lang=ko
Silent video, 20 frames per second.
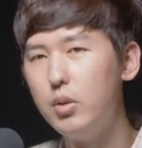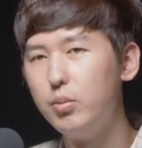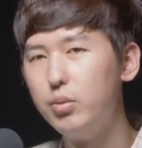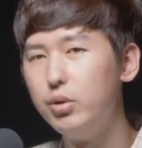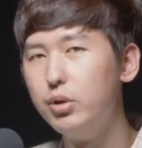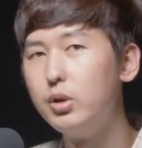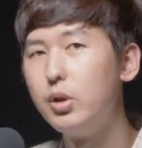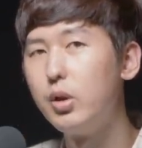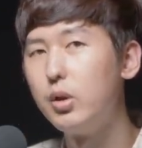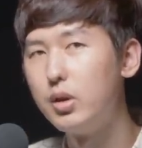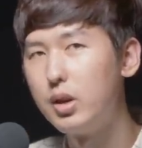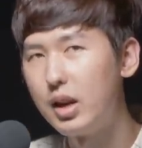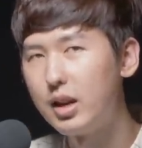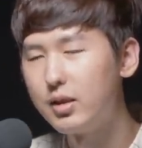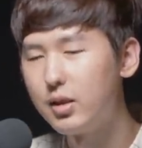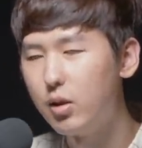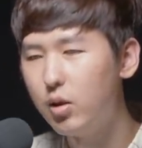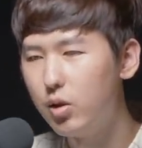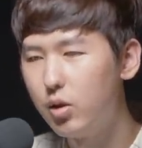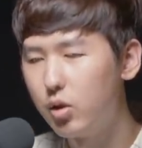분석을
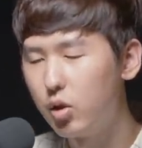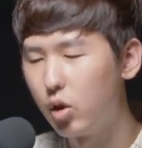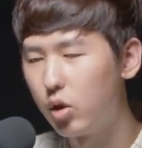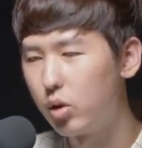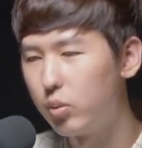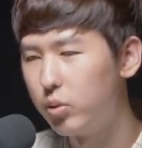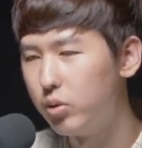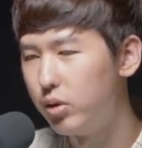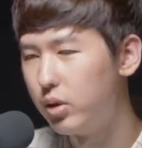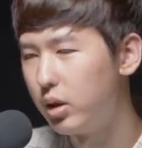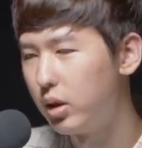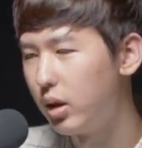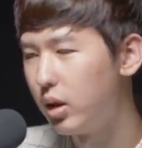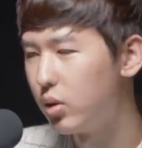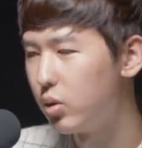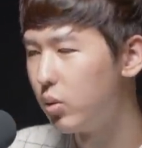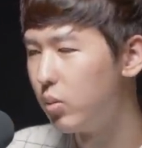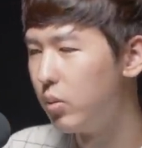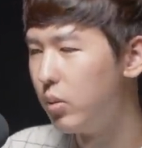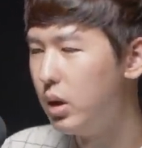해서 여러분들께
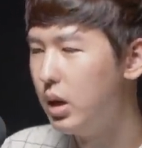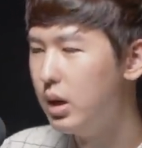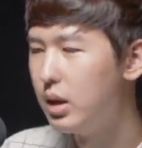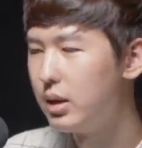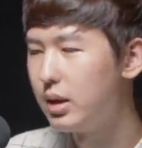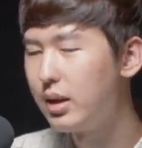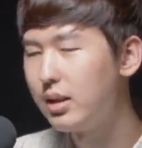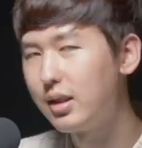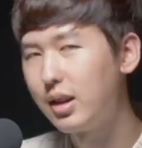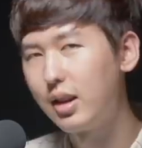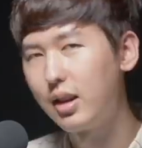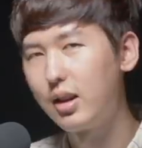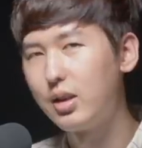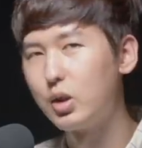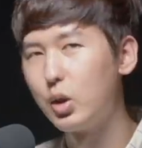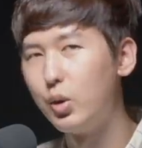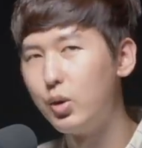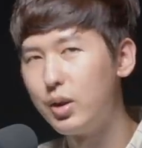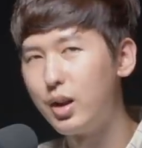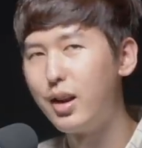좀 생생하게
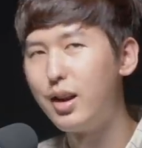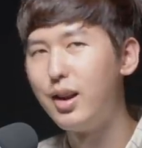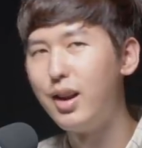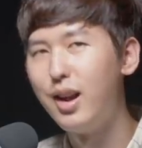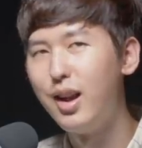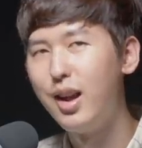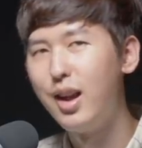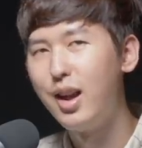전달